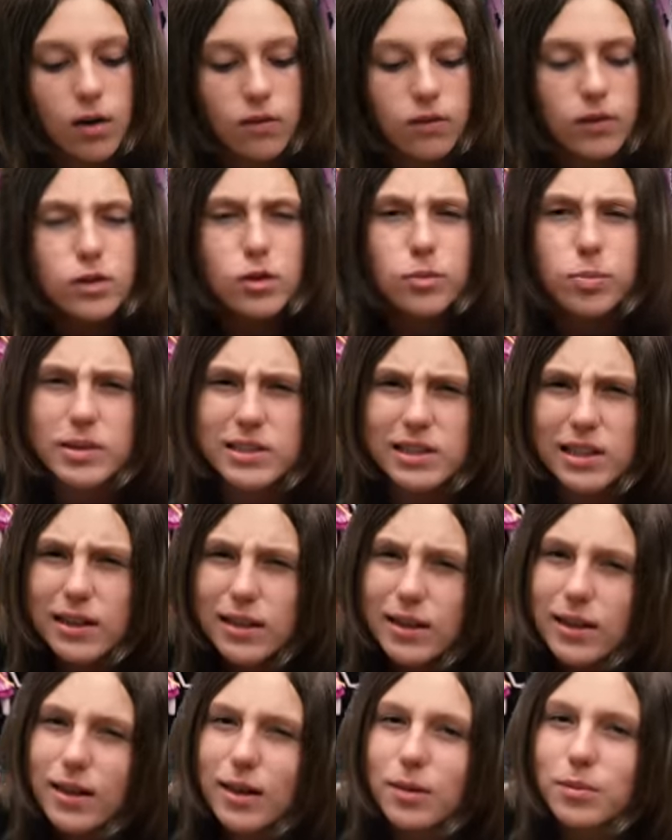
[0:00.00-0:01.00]
В одной
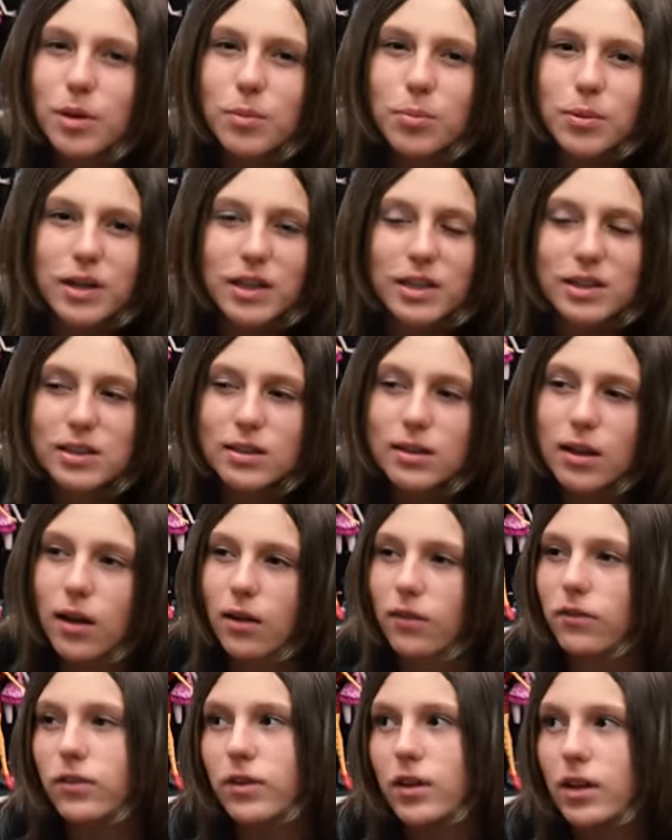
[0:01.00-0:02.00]
посылке ко мне
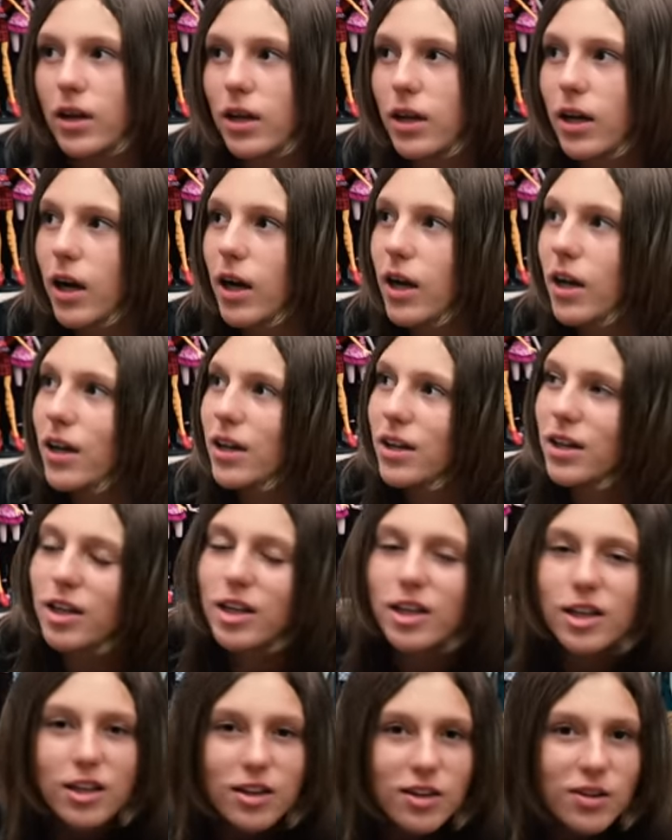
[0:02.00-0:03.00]
приходила Венера,
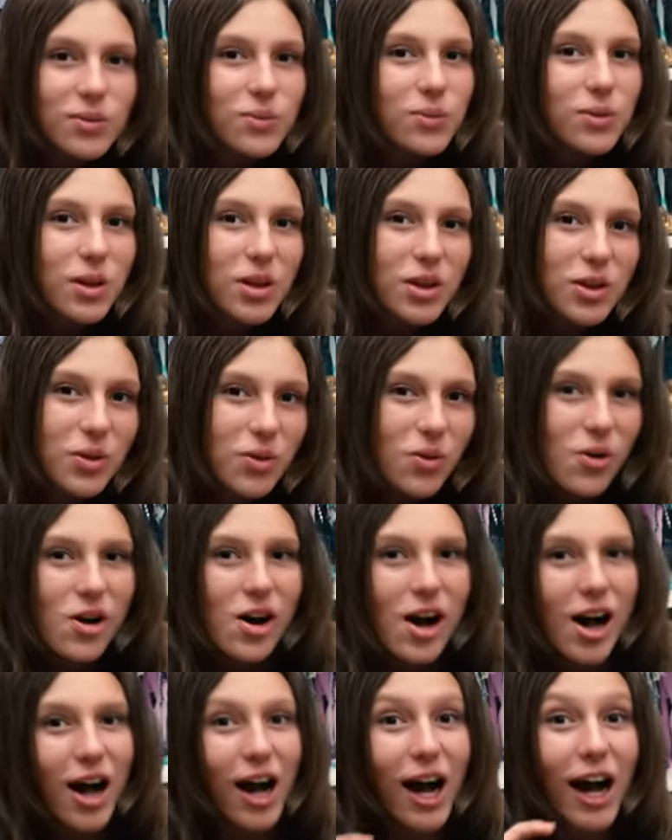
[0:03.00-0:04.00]
и у
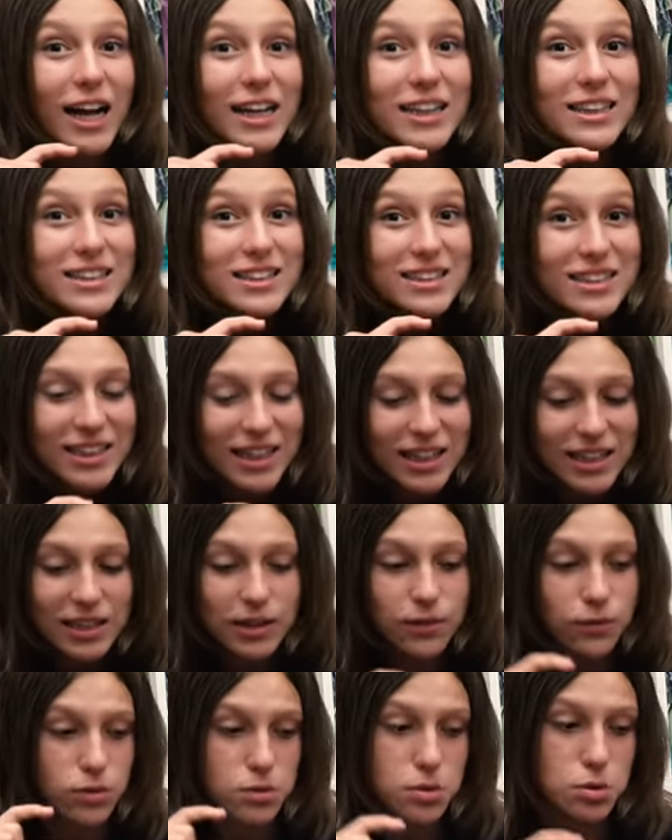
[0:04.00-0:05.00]
нее
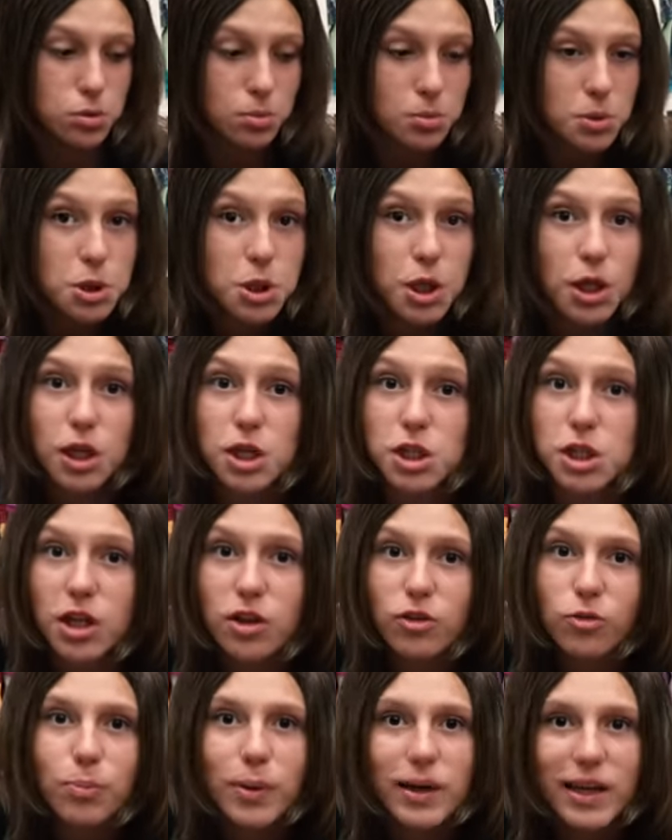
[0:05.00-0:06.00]
отдельно вот сумочка
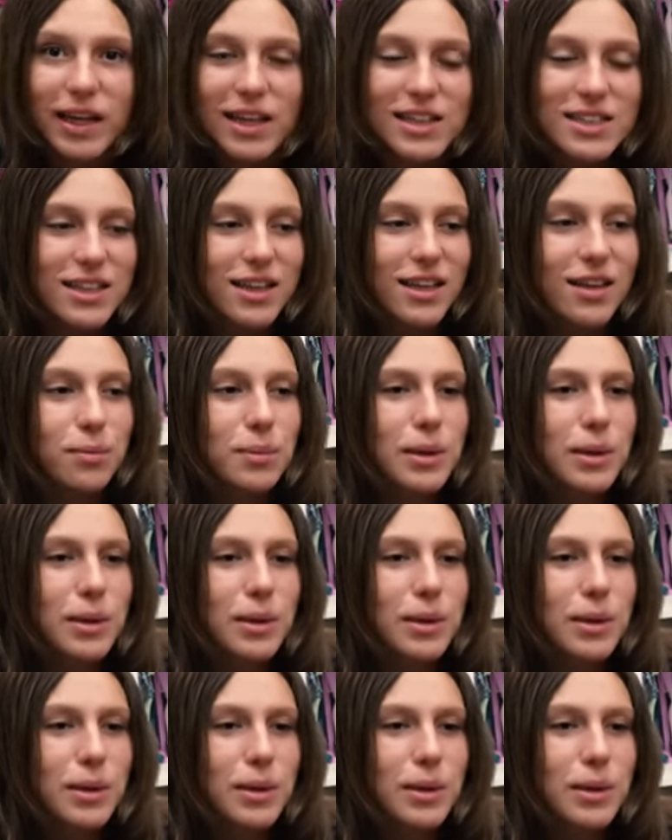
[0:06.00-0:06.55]
лежала в пакетике.